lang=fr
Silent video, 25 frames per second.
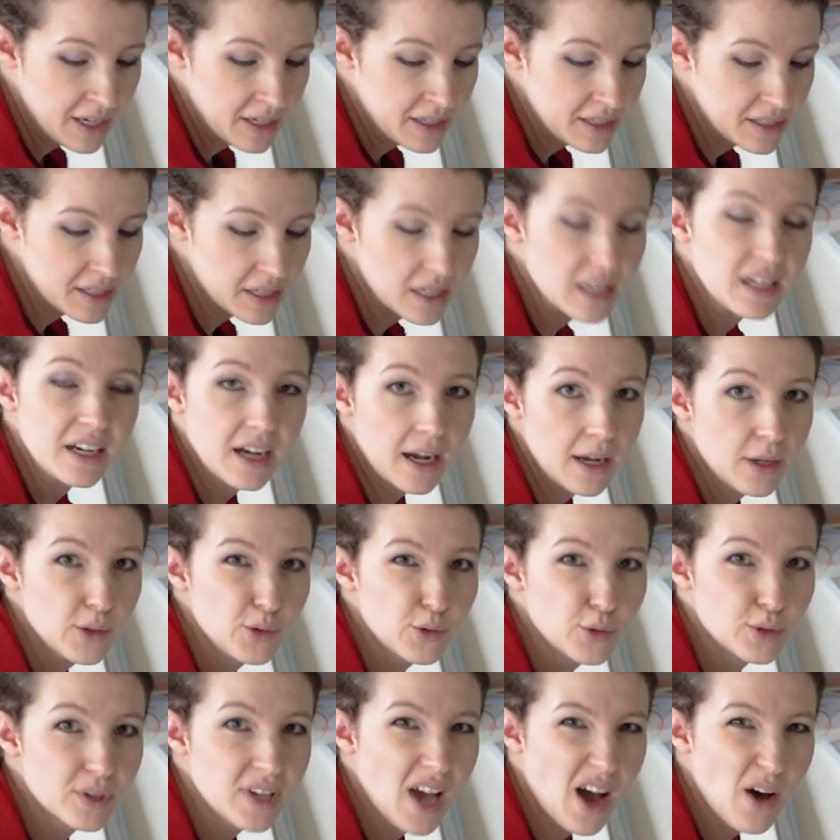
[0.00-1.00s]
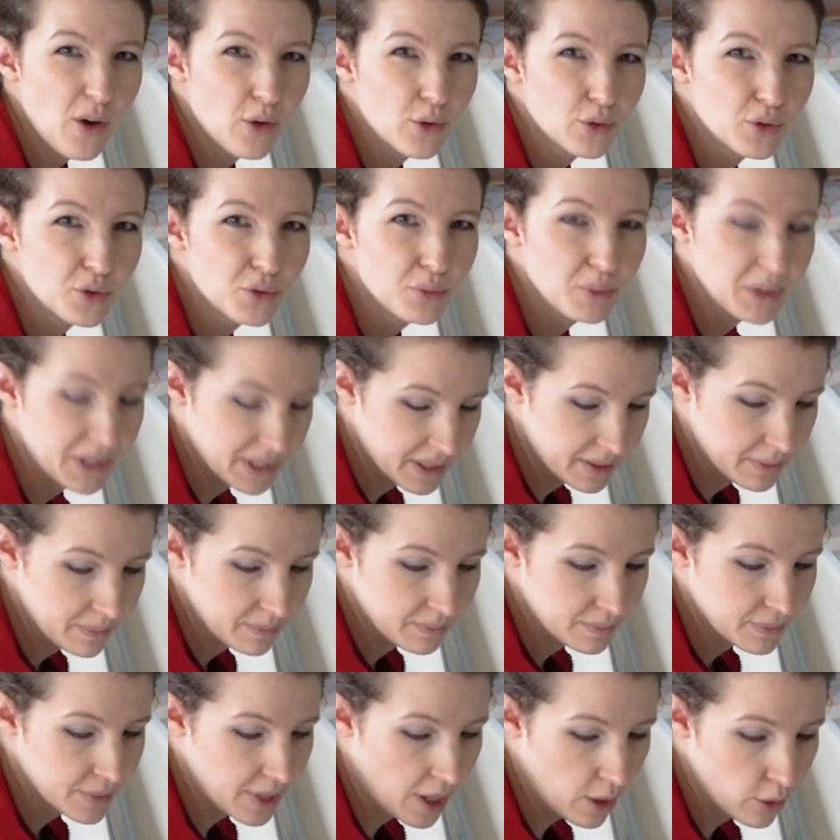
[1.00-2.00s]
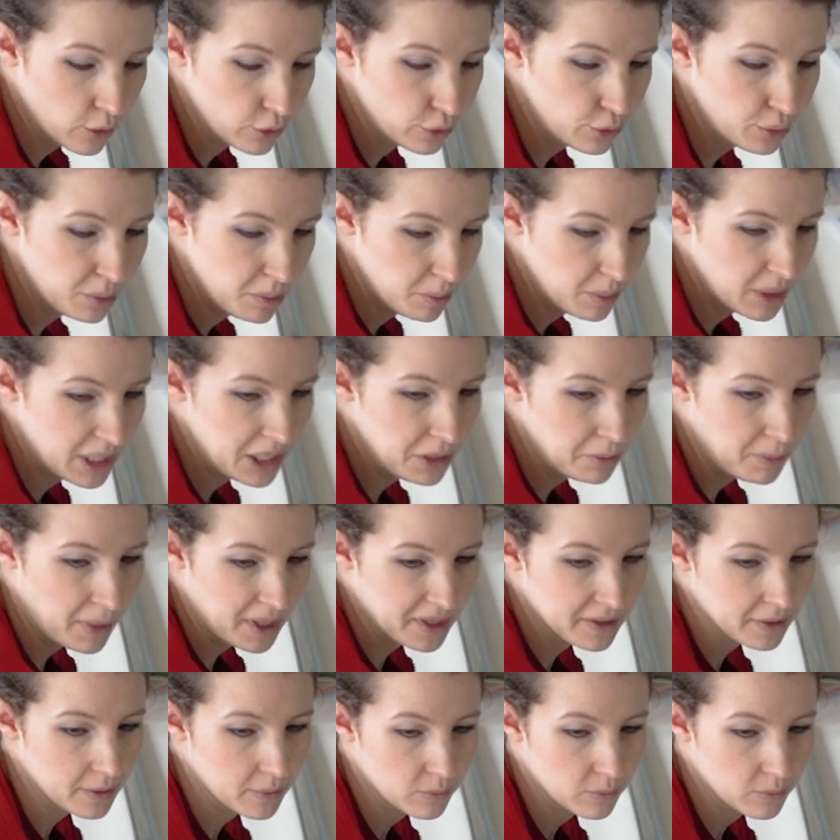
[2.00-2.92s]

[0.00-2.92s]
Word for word: C'est les rails de 48, 48 mm.